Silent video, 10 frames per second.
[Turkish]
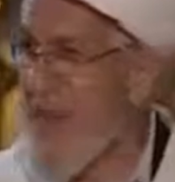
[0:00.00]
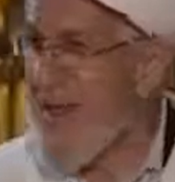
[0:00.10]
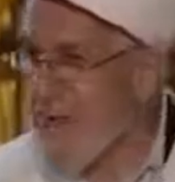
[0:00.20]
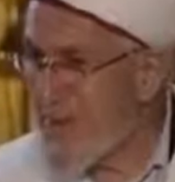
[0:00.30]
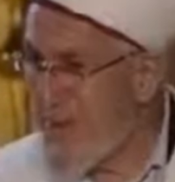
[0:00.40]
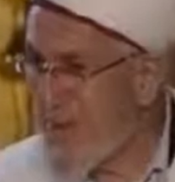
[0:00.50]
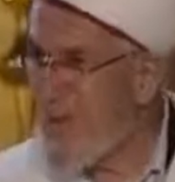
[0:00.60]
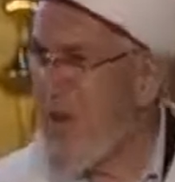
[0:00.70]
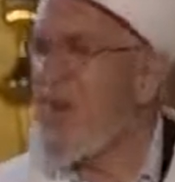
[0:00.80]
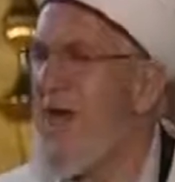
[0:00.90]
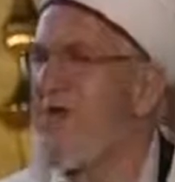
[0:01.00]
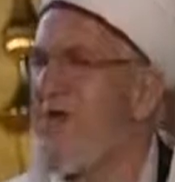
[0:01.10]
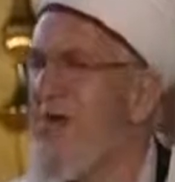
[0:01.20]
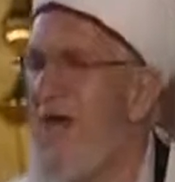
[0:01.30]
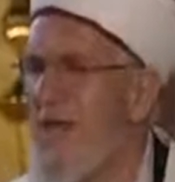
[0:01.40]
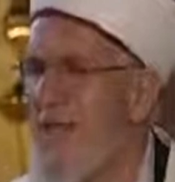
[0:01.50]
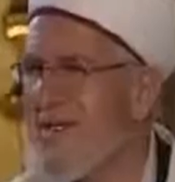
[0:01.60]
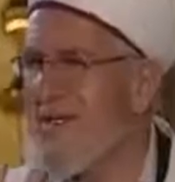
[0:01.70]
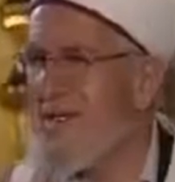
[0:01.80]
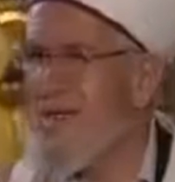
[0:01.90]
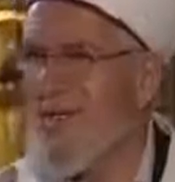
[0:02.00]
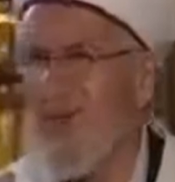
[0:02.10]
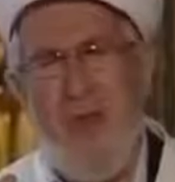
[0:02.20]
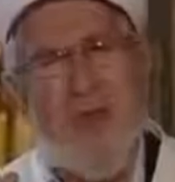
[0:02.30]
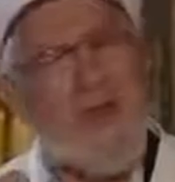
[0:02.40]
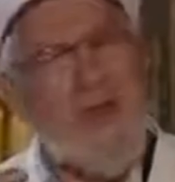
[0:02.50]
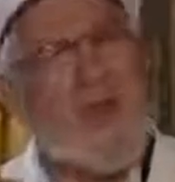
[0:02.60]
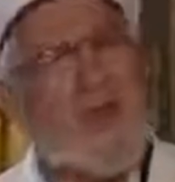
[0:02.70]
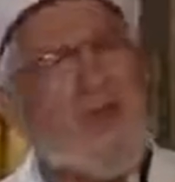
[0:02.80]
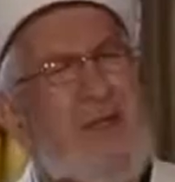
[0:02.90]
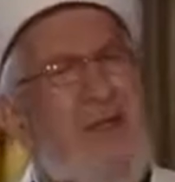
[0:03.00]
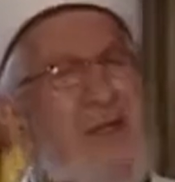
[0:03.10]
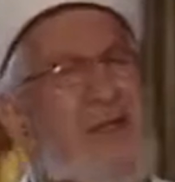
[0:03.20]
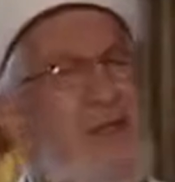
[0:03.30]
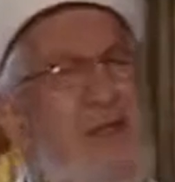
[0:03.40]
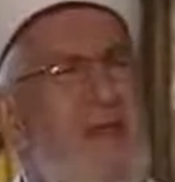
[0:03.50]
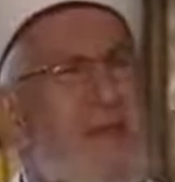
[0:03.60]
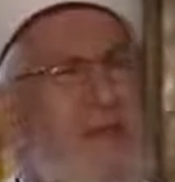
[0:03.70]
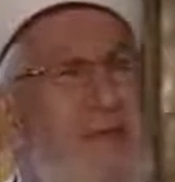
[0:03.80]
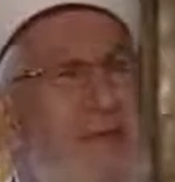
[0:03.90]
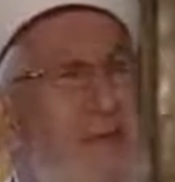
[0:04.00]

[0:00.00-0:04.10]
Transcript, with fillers: Hepsi onlar dönerken zikrediyor. Mevlana da kendinden geçiyor,